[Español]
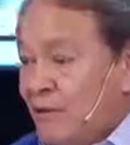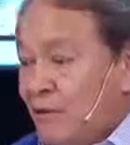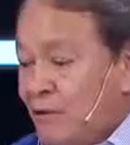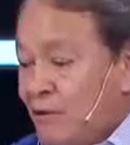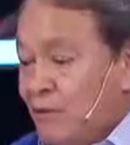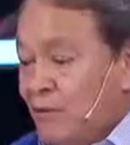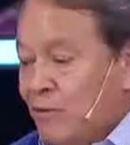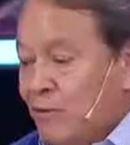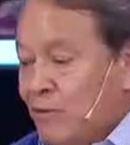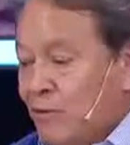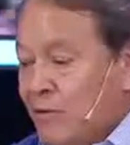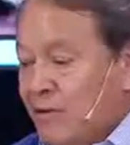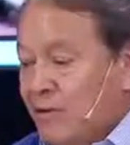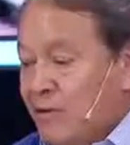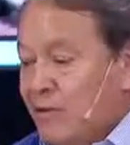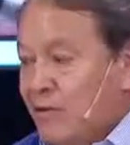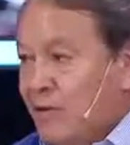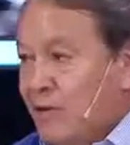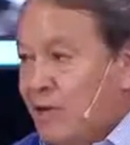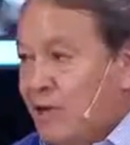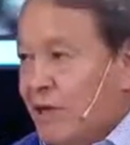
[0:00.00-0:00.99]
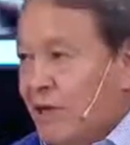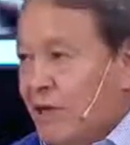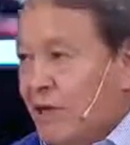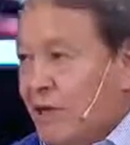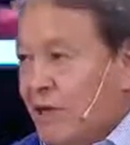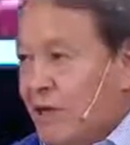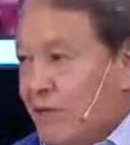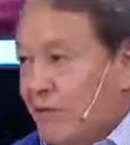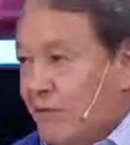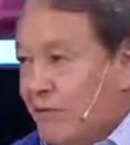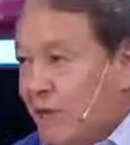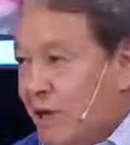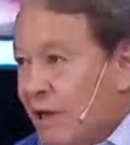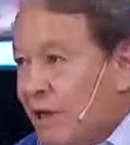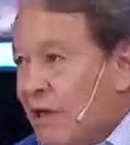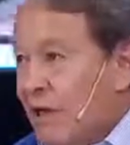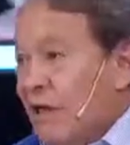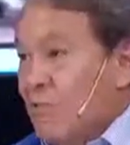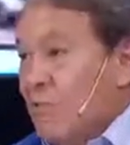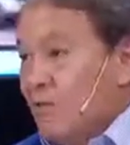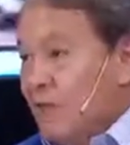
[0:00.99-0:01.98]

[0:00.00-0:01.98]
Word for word: con los comedores escolares en las escuelas.